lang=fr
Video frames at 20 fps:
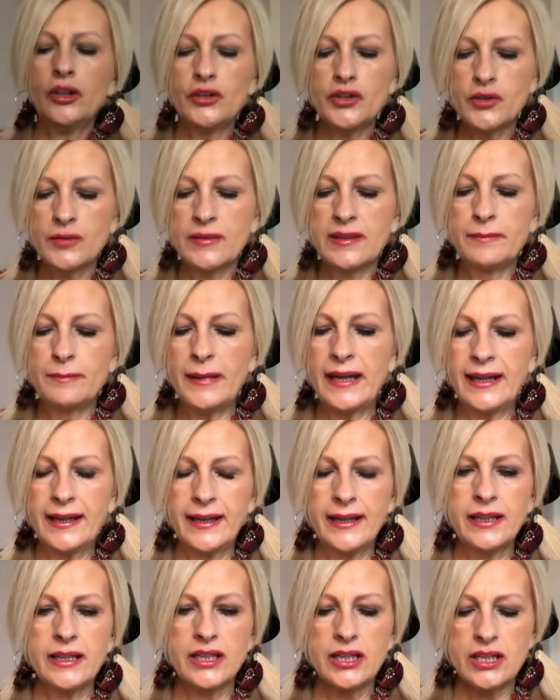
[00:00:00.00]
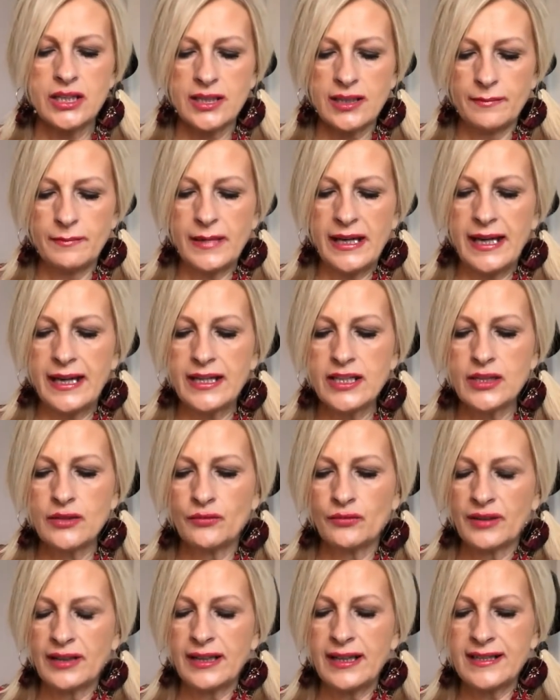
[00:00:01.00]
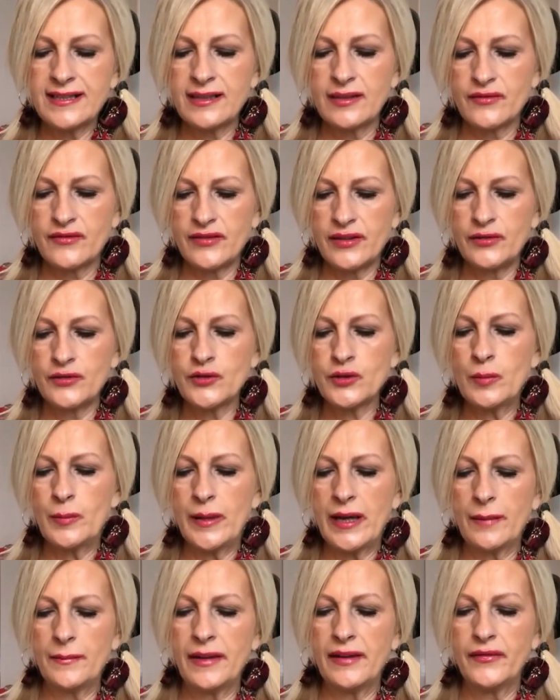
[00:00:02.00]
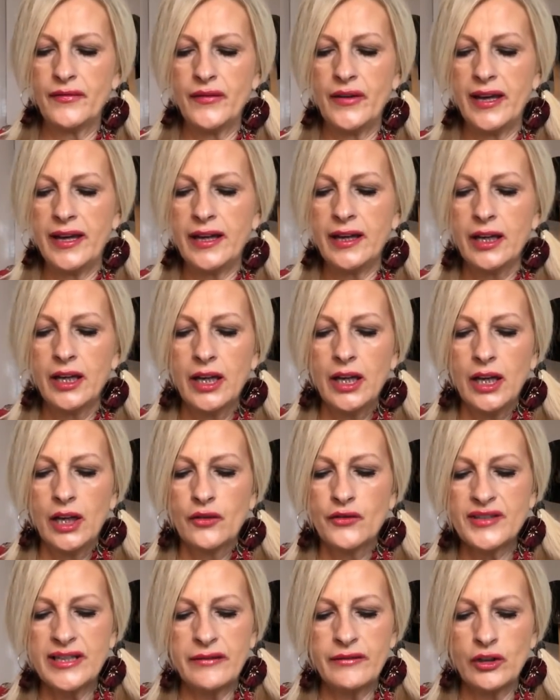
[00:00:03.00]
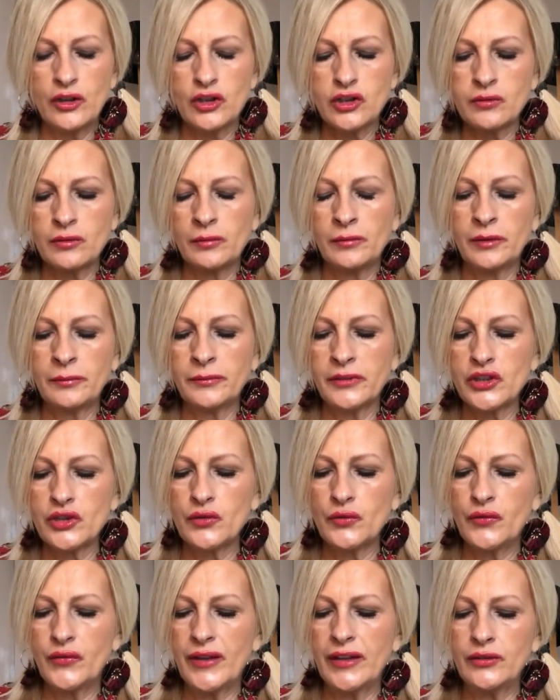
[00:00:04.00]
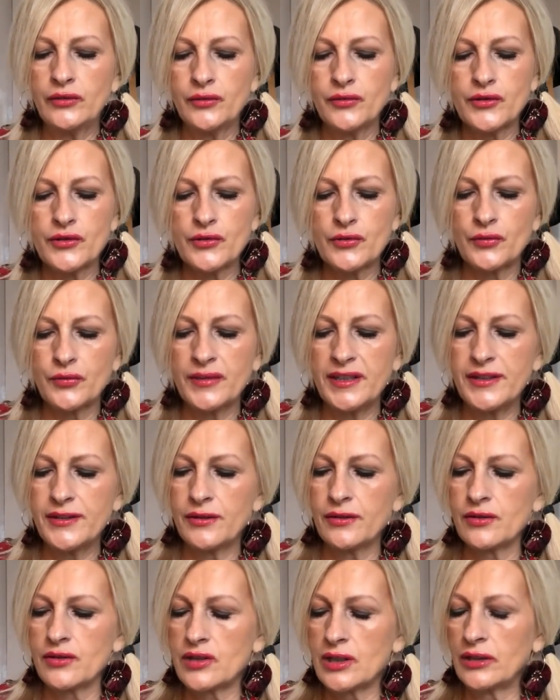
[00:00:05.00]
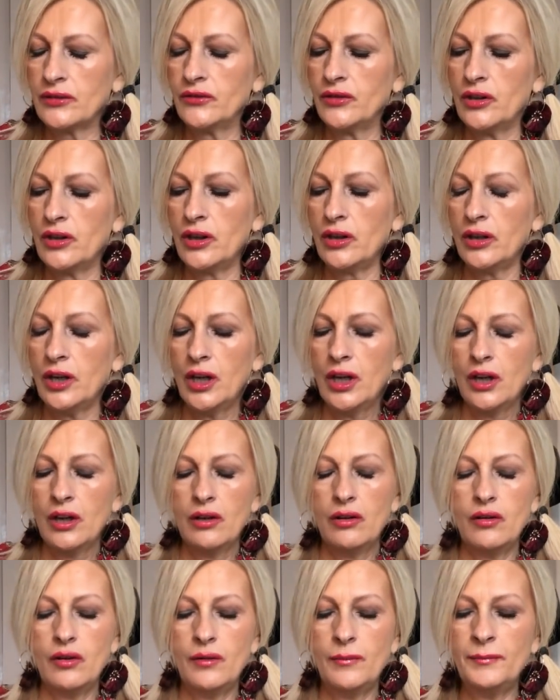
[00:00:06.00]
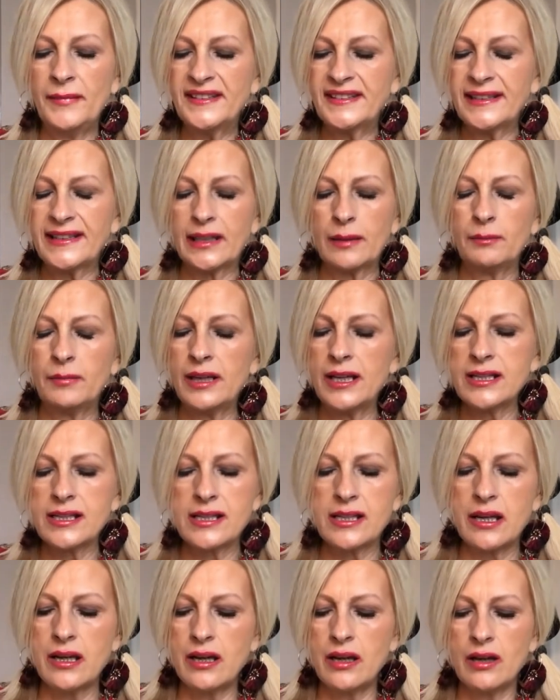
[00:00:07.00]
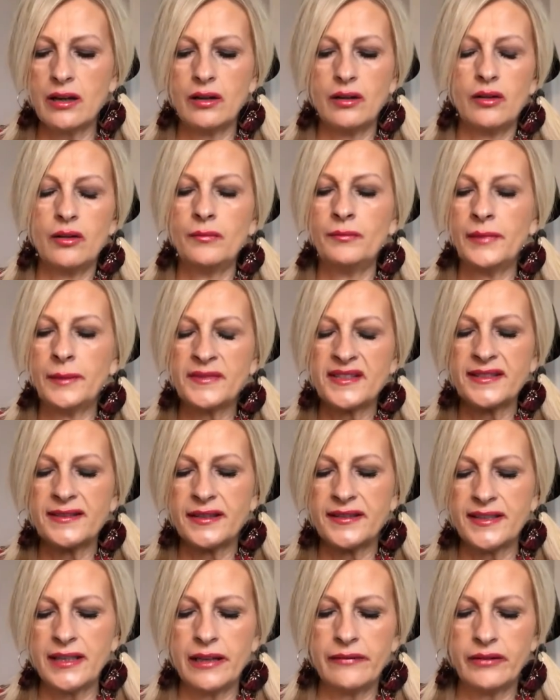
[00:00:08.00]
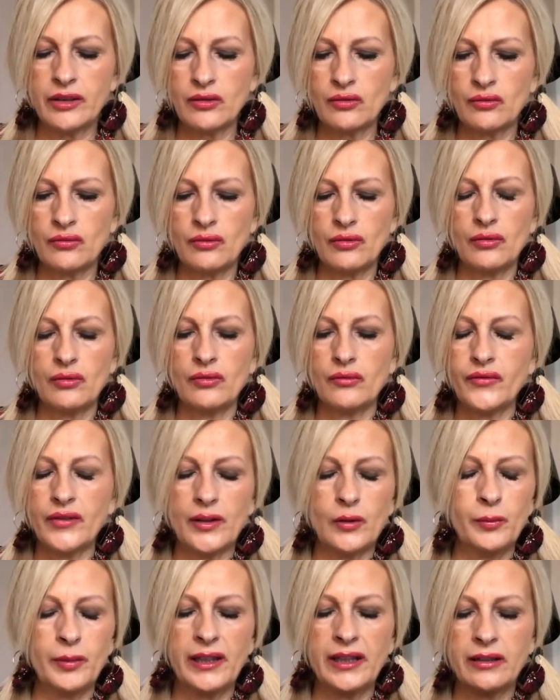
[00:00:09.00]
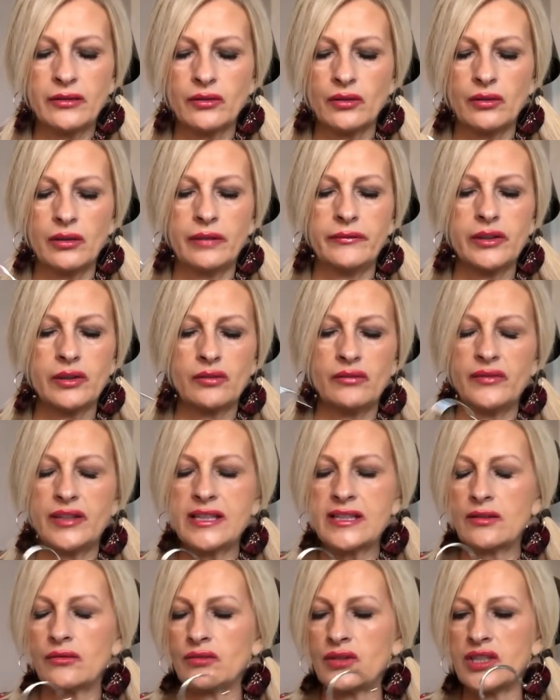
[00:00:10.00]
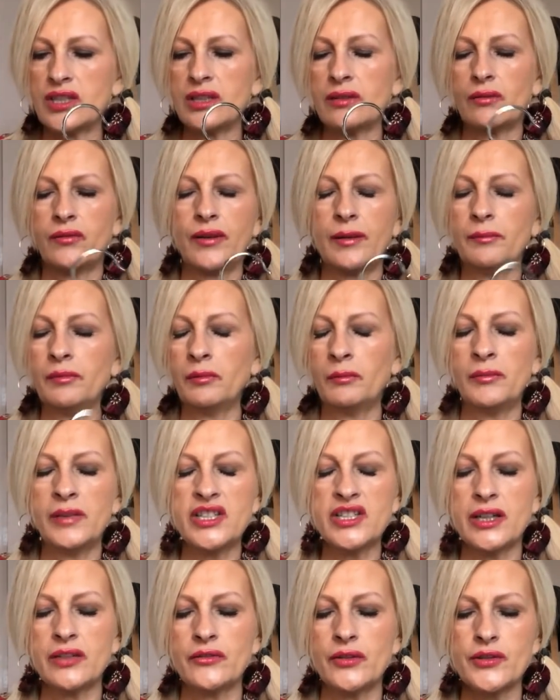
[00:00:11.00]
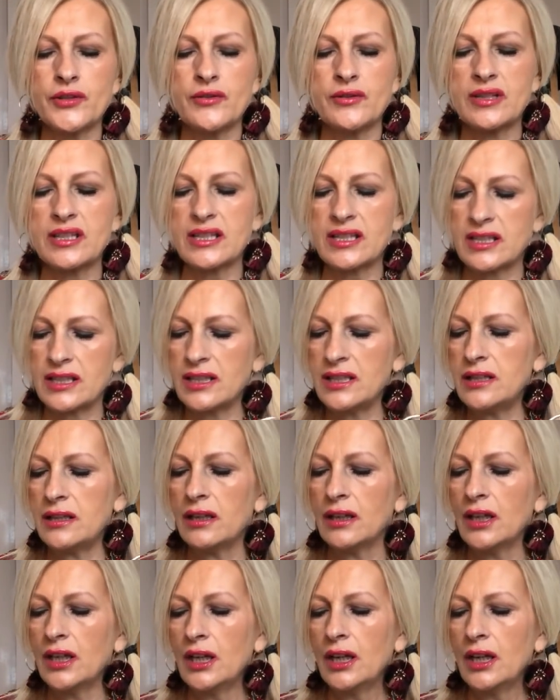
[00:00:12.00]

Ensuite, pareil chez Bash, Donc là, c'est fait une superbe affaire. Vous savez qu'en ce moment, moi, je suis fan de sweat. Euh, j'adore euh, mettre avec un blazer, euh, même cet été avec une, enfin au printemps avec une veste en jean. Enfin bon, moi, j'adore ce style.